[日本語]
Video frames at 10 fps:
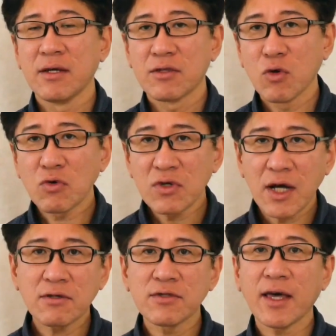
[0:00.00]
独
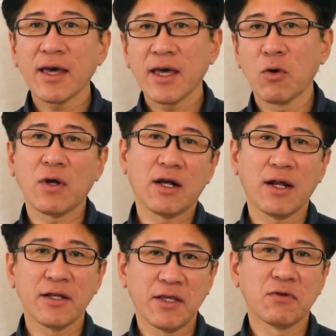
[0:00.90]
学で絵を描
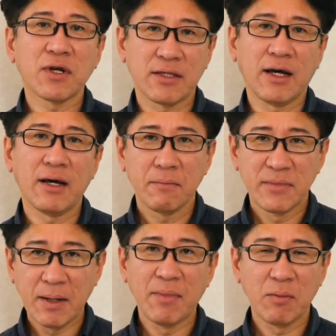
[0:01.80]
かれてる方
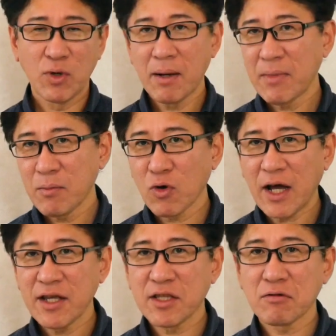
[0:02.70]
何枚も何枚も
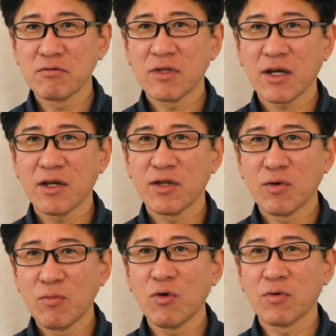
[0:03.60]
描いていくんだけれ
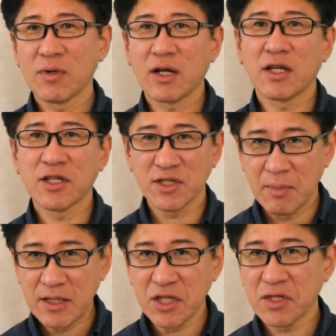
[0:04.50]
どもなんか行き詰
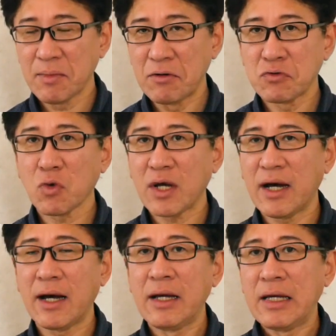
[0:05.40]
まってしまうと
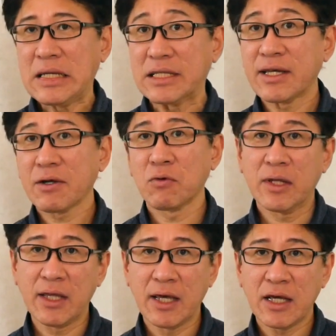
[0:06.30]
か一体こ
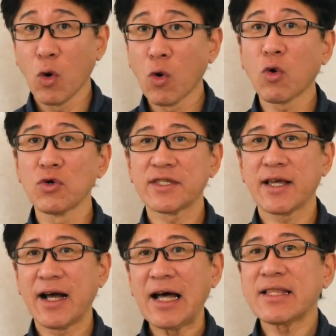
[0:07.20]
れで方向
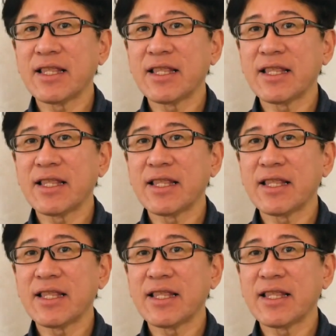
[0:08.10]
性が合っ